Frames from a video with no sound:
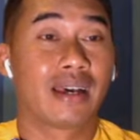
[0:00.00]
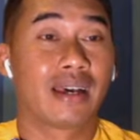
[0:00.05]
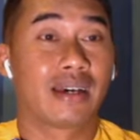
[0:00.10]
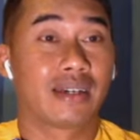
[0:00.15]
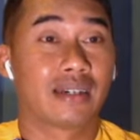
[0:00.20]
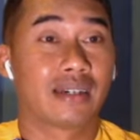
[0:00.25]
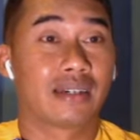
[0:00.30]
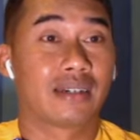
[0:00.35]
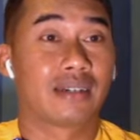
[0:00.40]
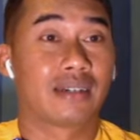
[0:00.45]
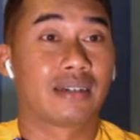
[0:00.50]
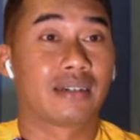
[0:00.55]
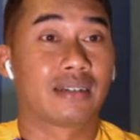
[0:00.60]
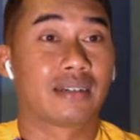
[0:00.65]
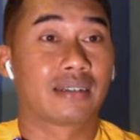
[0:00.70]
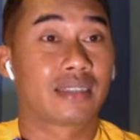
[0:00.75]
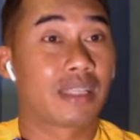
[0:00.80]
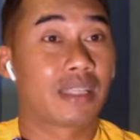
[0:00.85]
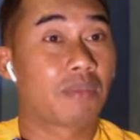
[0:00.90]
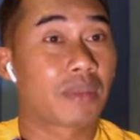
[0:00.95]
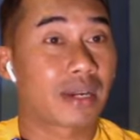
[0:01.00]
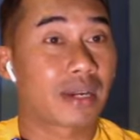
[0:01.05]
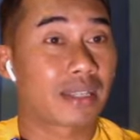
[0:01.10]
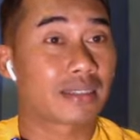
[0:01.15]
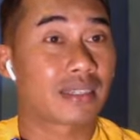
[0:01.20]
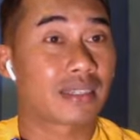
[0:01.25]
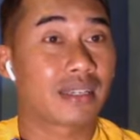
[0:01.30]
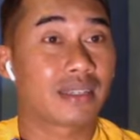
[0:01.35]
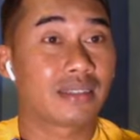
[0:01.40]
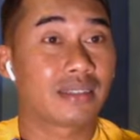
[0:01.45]
Uh, tim
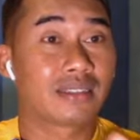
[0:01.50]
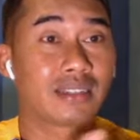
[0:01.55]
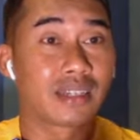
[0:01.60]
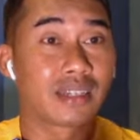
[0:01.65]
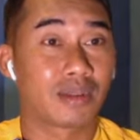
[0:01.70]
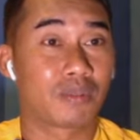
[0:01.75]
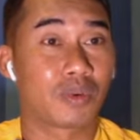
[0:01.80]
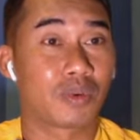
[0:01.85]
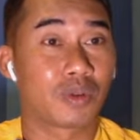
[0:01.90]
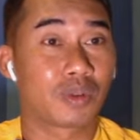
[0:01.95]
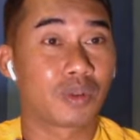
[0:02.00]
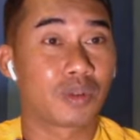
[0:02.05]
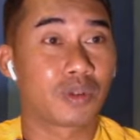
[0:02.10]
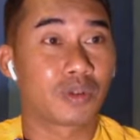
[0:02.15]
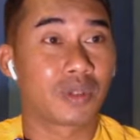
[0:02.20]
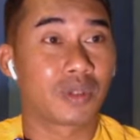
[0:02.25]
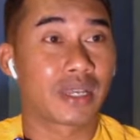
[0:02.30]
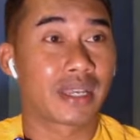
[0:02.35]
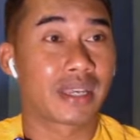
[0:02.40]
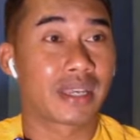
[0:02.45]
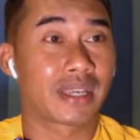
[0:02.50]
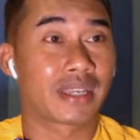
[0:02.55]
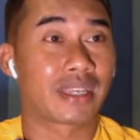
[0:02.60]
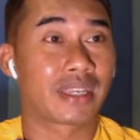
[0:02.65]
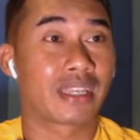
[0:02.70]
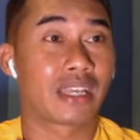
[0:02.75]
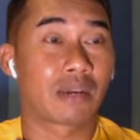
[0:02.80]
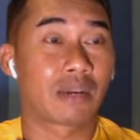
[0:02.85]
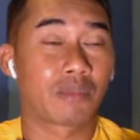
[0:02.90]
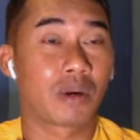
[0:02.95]
Resa Jeneponto, ya geng
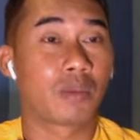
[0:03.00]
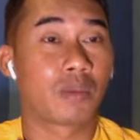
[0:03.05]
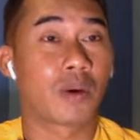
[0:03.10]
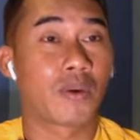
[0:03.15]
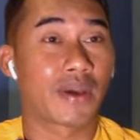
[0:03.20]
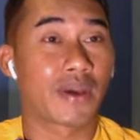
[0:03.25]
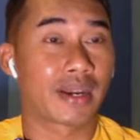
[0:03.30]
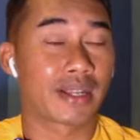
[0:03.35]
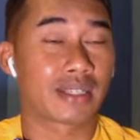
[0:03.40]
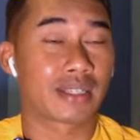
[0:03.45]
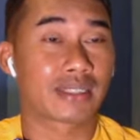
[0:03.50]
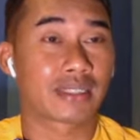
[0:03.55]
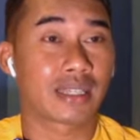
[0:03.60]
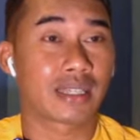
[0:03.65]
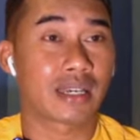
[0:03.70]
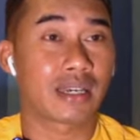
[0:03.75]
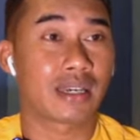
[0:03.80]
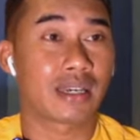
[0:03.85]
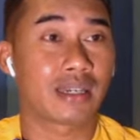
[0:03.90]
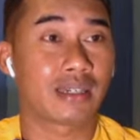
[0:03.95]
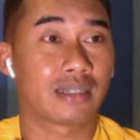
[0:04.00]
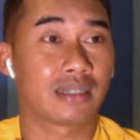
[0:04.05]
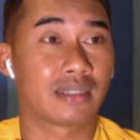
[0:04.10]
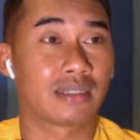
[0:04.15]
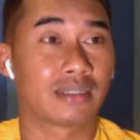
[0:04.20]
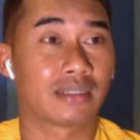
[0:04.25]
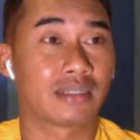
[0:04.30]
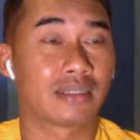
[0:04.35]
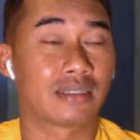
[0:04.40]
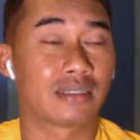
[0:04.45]
ya, yang membawa Resa uh,
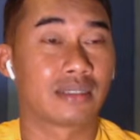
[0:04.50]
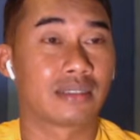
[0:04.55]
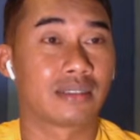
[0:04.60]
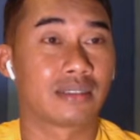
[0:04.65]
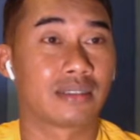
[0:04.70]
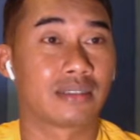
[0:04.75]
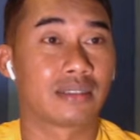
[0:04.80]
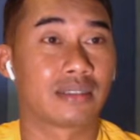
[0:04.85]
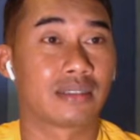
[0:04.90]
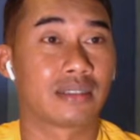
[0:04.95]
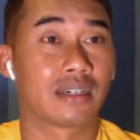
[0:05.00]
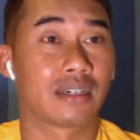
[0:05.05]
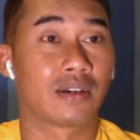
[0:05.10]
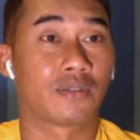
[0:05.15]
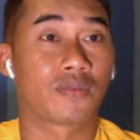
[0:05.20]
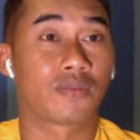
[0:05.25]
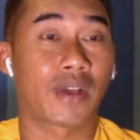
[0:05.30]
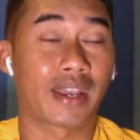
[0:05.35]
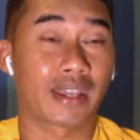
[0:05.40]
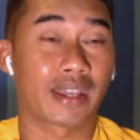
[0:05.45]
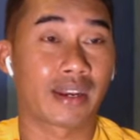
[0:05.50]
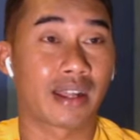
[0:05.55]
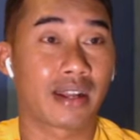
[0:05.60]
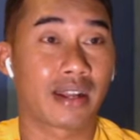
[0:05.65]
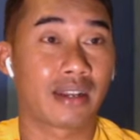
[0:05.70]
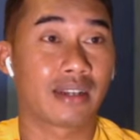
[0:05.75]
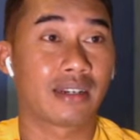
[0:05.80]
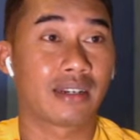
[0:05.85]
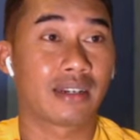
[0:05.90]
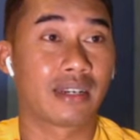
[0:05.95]
eh,
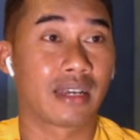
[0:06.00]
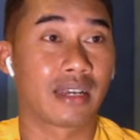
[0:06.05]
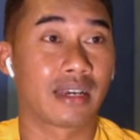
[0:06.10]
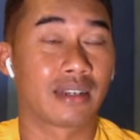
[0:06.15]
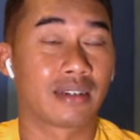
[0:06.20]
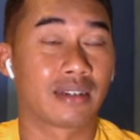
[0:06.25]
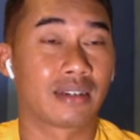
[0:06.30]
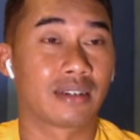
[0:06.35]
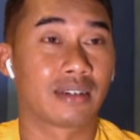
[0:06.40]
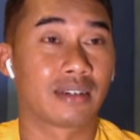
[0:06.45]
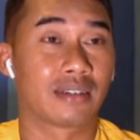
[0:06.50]
viral dan